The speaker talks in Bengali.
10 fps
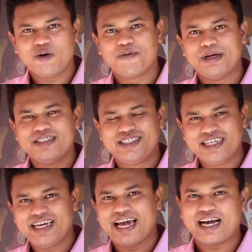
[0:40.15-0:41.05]
করবেন
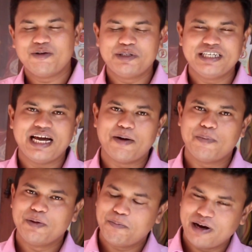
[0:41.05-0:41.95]
যেই অ্যাকাউন্টটি
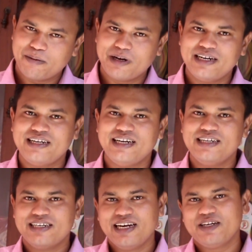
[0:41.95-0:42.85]
আপনি পারমানেন্টলি
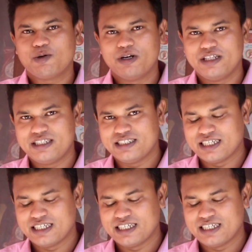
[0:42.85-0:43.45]
ডিলিট করে দিতে